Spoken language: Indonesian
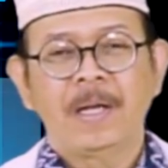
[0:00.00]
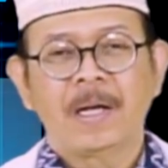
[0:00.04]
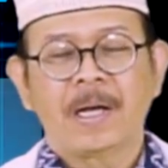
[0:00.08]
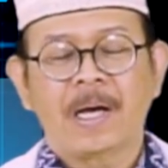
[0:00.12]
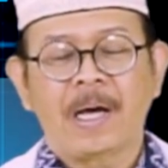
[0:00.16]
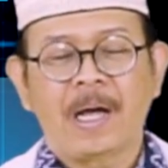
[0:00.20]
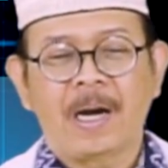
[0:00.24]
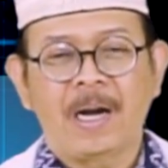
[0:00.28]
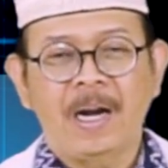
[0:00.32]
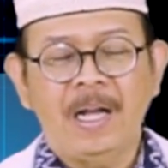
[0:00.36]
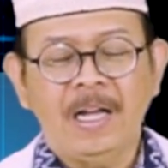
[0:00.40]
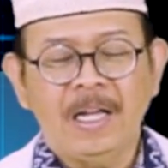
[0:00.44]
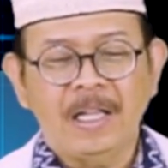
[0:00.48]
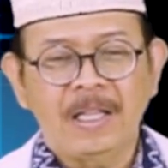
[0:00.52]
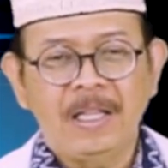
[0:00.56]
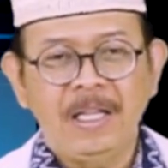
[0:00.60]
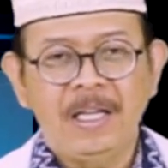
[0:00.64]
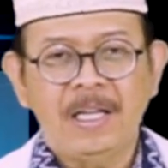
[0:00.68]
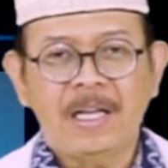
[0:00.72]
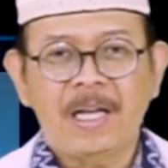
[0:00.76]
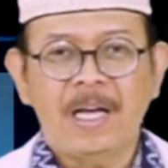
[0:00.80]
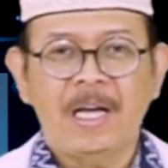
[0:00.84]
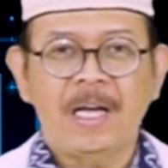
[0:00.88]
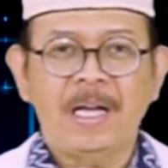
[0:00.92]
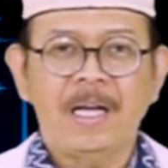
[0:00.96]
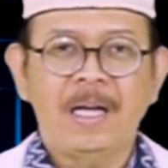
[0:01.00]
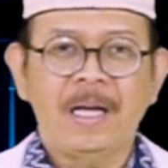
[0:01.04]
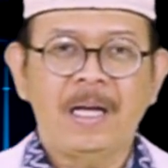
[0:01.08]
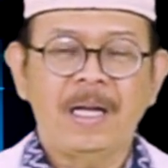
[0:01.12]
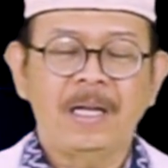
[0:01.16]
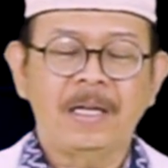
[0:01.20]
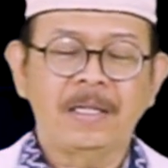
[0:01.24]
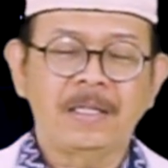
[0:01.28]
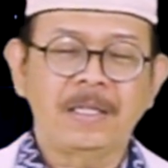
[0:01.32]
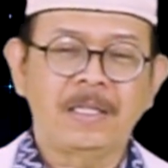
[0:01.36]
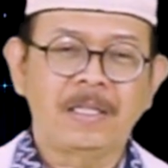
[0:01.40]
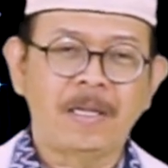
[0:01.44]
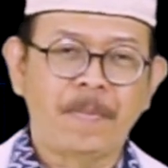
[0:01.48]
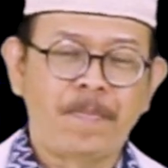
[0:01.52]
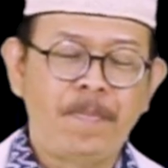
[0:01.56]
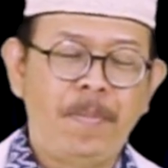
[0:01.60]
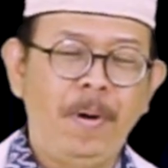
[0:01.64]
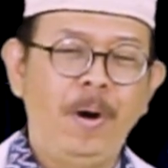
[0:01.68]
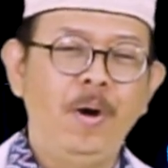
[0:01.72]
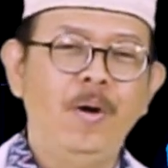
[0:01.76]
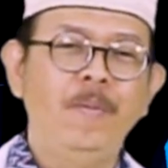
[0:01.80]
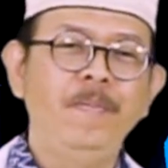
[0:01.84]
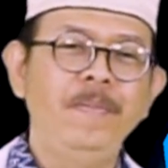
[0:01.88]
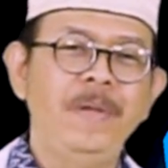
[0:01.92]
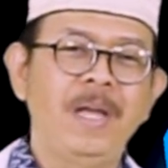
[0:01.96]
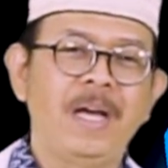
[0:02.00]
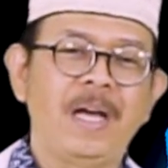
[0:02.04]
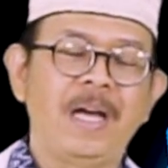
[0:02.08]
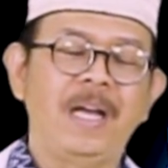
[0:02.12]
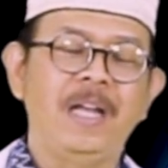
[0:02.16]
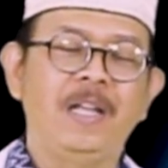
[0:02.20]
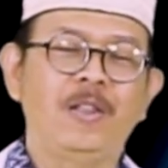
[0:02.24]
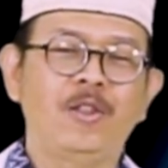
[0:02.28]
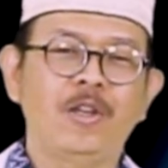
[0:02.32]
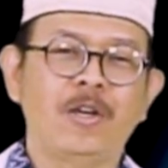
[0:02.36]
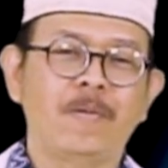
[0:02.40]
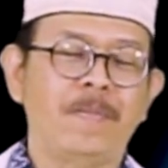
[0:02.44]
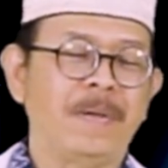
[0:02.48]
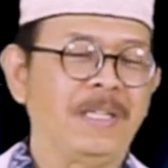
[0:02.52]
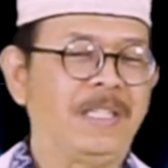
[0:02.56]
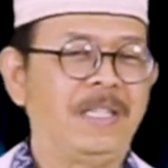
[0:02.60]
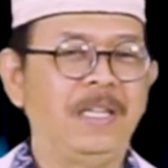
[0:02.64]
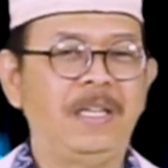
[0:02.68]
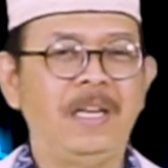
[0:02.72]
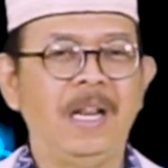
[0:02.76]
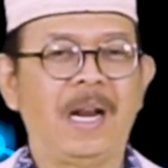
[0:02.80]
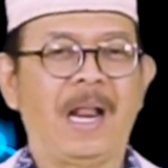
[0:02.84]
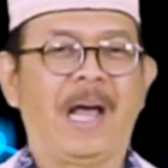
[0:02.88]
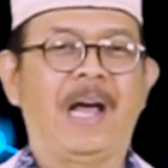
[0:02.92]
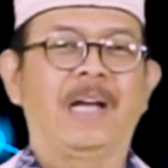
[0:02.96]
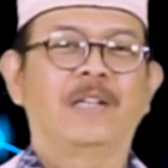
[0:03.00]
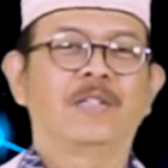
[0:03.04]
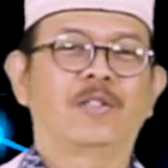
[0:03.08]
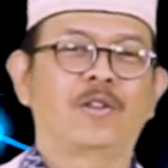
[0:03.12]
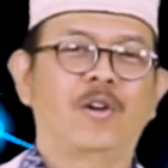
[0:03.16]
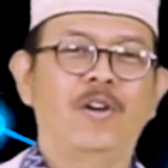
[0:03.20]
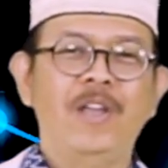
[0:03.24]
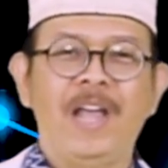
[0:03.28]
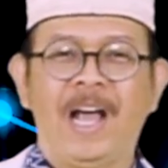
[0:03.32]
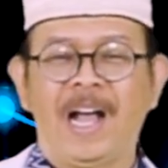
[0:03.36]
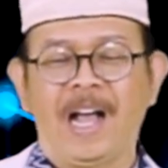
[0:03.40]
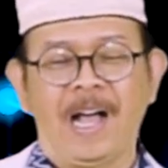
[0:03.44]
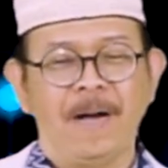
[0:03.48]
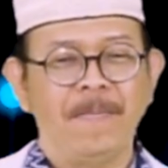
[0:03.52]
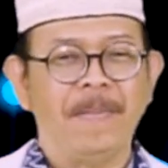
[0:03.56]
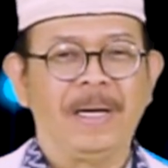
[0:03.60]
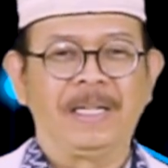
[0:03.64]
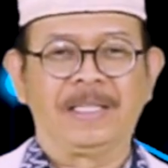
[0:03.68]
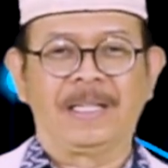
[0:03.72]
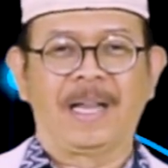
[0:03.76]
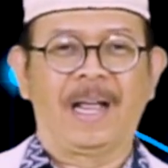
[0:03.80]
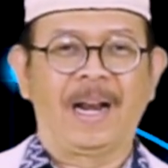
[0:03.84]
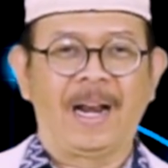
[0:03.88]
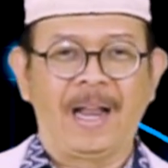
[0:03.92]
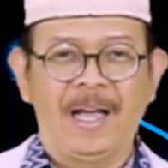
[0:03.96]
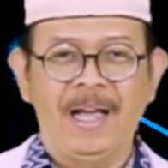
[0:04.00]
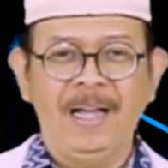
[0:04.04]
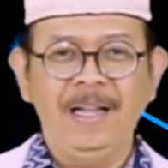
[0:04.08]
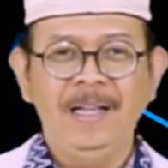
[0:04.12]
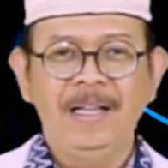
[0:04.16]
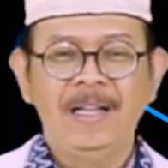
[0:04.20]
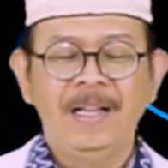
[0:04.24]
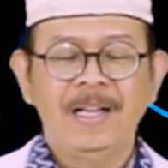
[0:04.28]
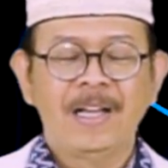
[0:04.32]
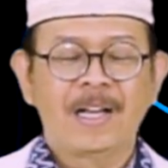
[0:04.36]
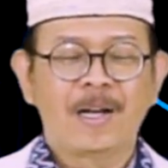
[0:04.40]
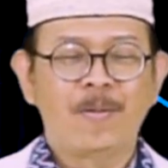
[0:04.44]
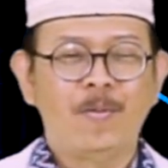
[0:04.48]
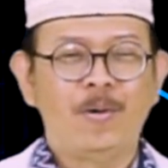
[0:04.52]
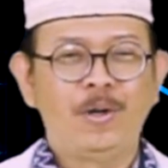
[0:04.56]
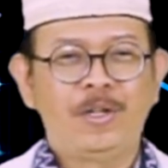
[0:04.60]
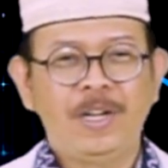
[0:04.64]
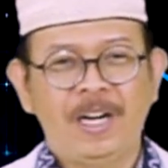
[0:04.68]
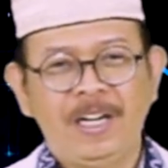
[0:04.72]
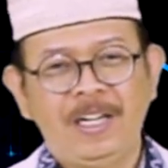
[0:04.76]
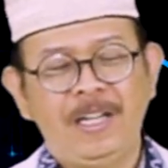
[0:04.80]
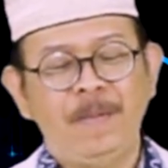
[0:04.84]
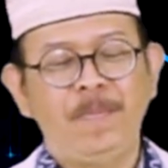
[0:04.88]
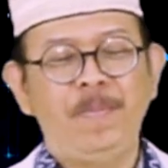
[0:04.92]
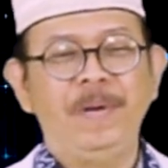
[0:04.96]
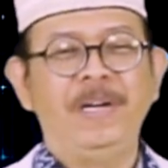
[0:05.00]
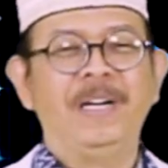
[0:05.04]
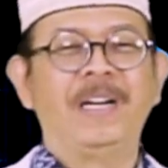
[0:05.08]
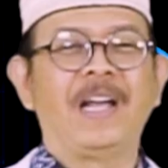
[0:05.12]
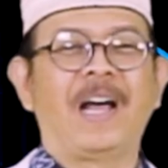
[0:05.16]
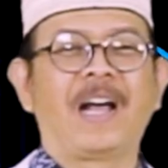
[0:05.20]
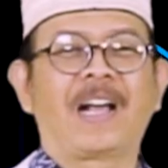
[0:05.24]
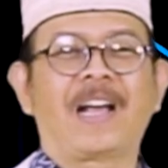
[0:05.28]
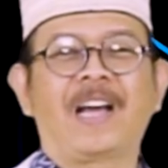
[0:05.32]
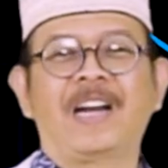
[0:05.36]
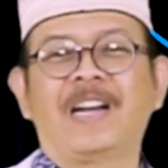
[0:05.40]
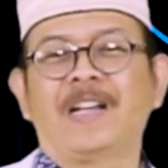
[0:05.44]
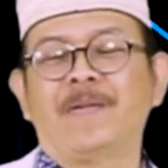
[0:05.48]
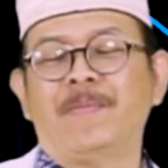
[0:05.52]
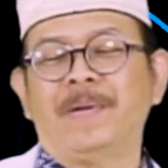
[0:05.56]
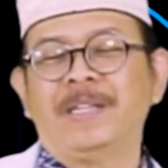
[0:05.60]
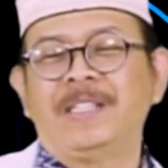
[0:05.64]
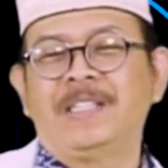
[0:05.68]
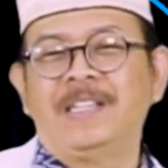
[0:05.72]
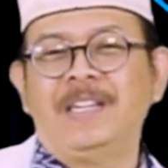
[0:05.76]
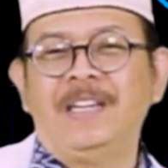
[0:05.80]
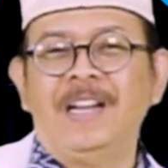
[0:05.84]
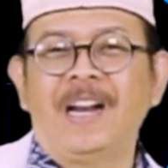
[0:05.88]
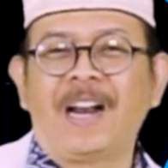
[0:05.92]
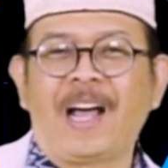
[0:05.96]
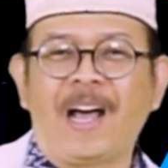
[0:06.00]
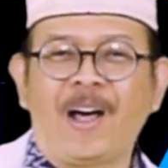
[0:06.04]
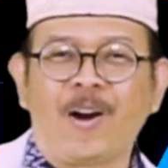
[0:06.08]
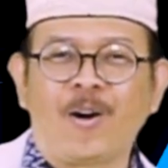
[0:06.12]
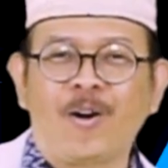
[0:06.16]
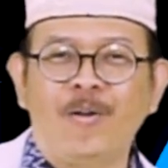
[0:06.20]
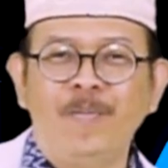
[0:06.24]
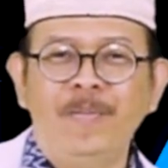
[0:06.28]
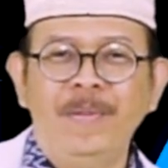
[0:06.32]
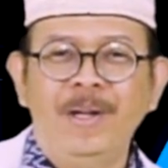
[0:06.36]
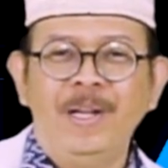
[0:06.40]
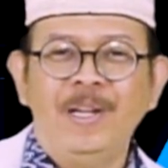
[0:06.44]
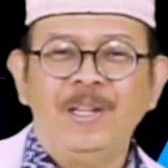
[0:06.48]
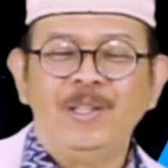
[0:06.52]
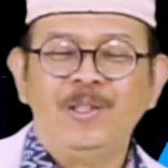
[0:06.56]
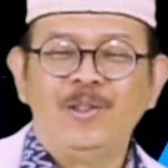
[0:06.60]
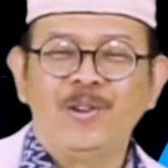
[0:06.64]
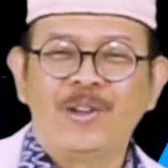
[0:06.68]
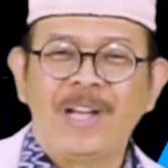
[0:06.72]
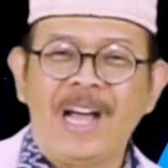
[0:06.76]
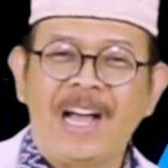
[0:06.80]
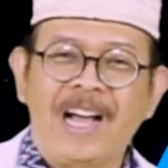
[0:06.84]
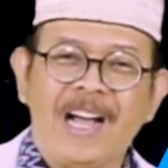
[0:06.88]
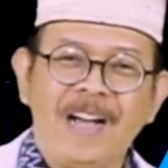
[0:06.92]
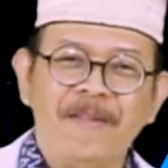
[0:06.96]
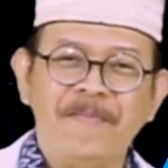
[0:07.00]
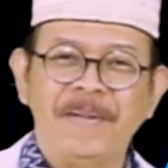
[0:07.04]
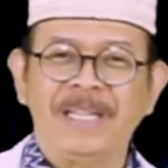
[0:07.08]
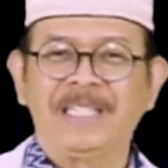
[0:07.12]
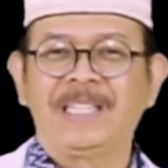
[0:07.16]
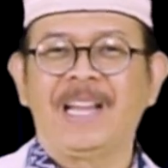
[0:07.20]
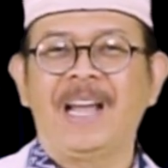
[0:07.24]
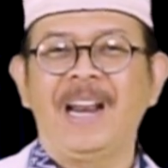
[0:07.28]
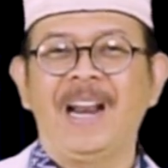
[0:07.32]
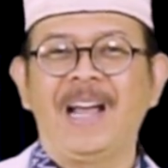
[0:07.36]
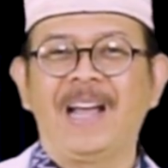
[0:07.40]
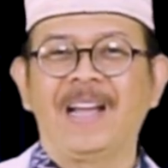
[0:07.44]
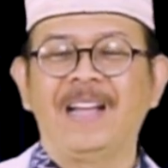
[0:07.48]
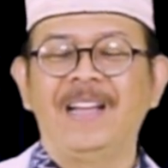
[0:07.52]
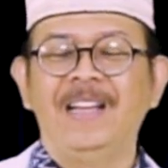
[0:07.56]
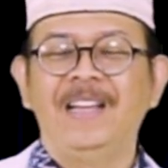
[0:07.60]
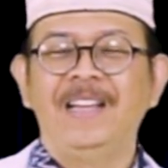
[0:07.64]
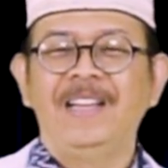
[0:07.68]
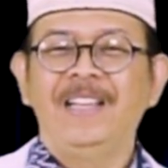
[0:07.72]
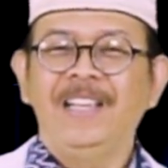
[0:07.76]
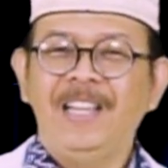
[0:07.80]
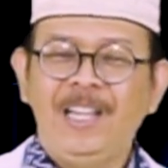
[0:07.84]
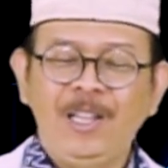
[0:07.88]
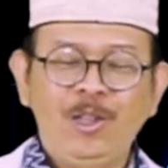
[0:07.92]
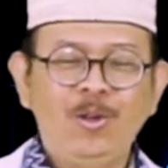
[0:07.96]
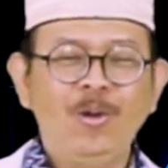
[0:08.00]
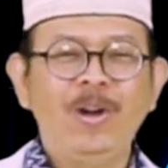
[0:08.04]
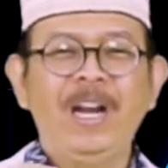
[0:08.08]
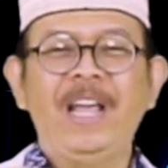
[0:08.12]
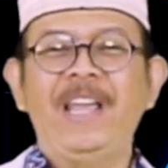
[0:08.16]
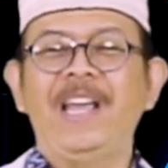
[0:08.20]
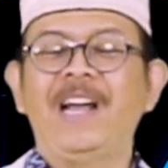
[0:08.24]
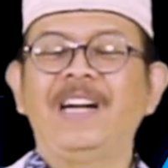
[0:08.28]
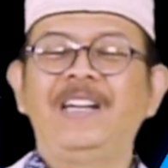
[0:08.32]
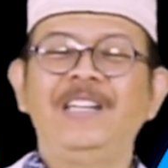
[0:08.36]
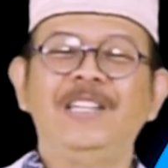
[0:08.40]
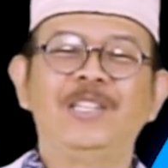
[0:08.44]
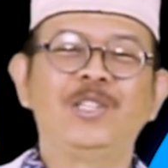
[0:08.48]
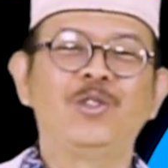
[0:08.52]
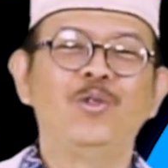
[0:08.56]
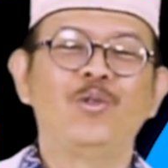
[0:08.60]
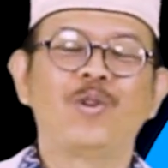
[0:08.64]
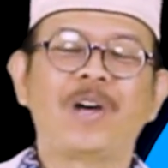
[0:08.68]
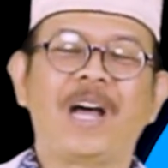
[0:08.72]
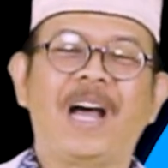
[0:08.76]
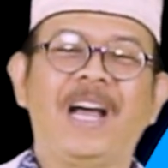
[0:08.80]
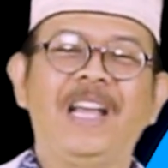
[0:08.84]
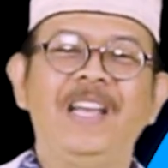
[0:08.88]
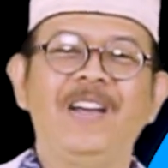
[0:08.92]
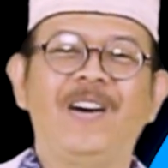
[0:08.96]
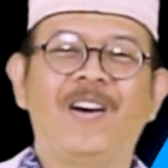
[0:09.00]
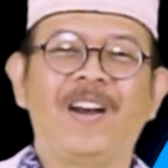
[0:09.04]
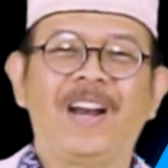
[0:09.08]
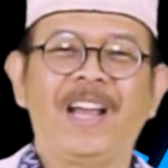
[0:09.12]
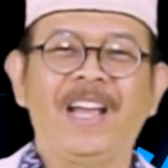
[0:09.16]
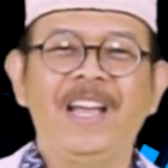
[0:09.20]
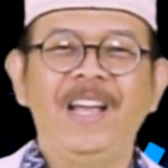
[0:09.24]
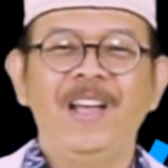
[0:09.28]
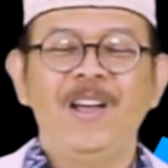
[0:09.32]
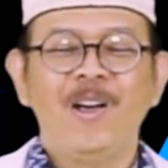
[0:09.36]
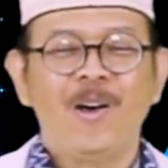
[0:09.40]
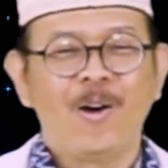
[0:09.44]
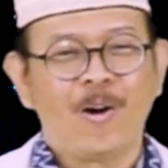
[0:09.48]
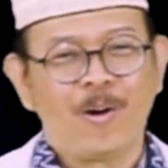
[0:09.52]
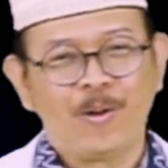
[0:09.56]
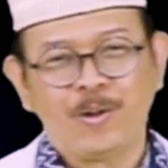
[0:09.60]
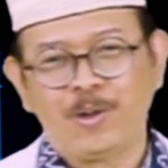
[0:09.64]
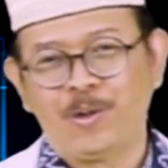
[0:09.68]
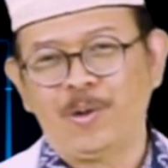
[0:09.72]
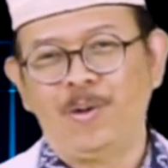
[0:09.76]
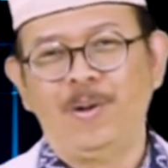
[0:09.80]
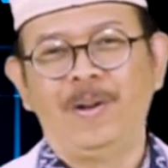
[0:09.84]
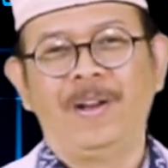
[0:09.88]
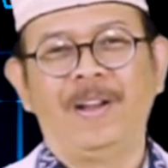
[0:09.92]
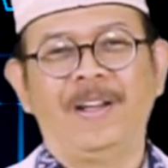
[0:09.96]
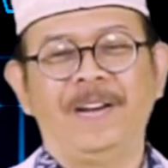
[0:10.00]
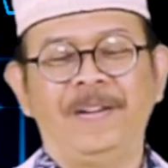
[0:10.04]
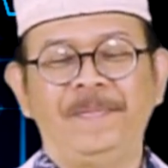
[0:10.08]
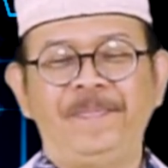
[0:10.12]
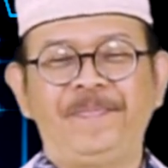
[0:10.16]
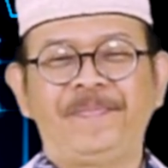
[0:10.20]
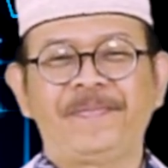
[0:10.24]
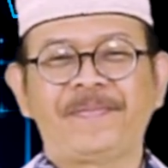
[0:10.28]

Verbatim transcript: karena ketika sebelumnya itu ke Masjidil Aqsa yang nggak masalah, kemudian dipindahkan ke Masjidil Haram juga nggak masalah. Itulah yang disukai oleh Rasulullah.